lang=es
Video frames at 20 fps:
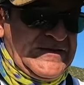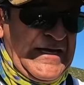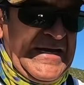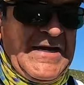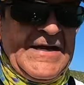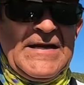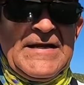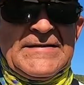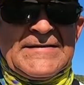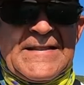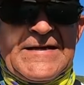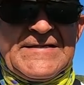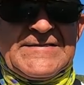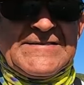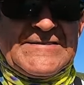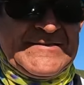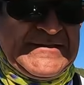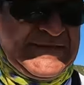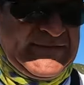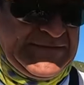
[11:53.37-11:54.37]
CL3.
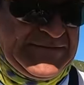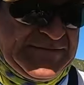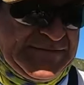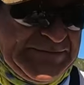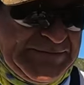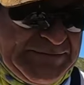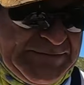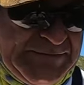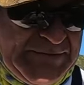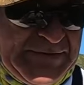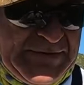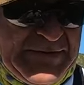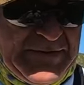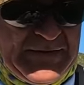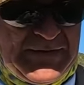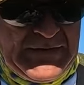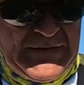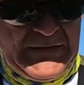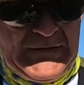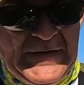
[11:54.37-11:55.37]

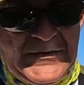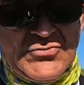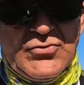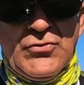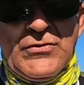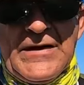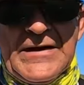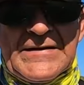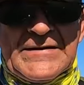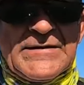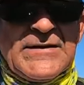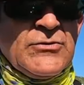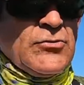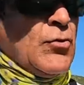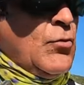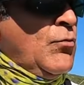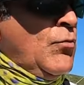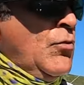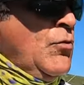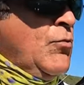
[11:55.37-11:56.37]
Es un
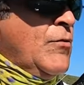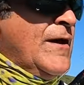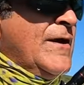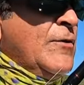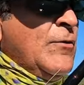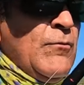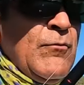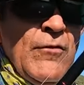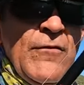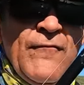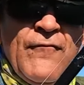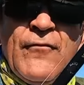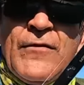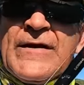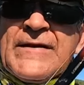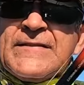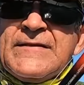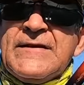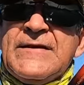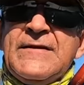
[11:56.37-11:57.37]
carretito muy bueno, muy
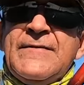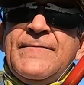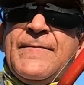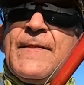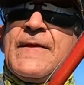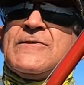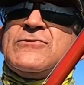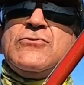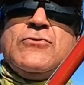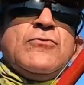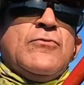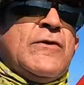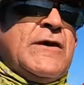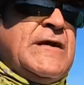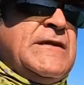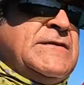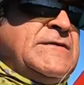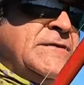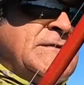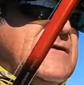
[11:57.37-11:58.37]
fuerte. Es un
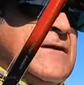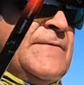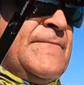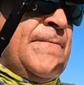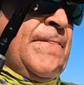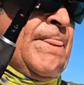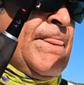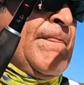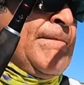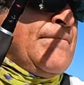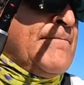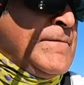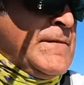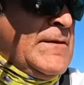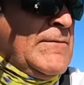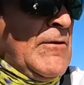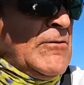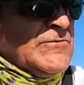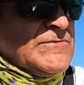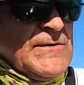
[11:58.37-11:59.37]
winch.
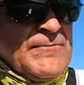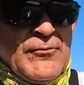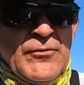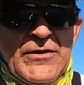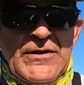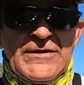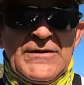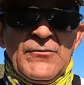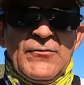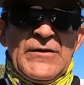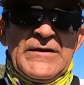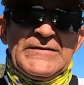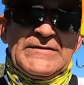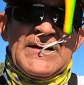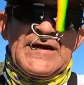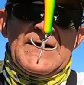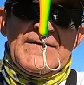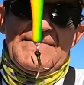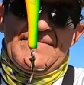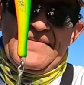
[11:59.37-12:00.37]
Y vamos a poner de
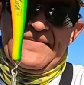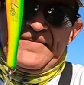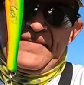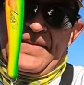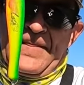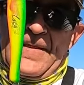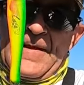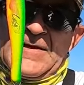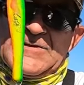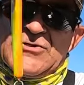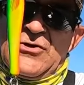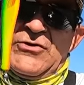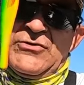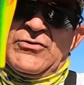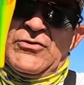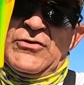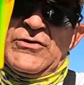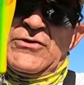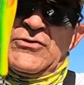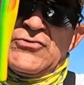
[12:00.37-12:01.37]
vuelta
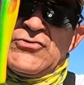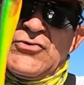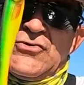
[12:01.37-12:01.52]
señorito de dos